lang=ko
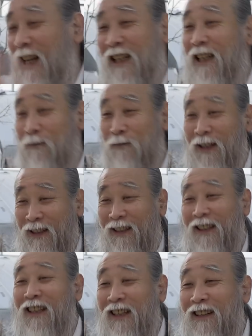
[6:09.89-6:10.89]
아니란
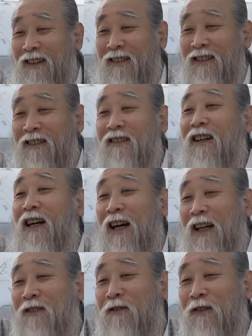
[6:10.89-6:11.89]
말이에 아, 신격화가
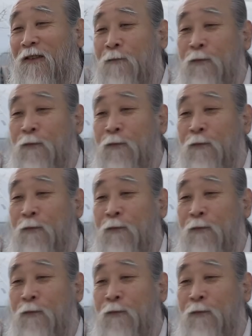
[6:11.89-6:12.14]
아니고.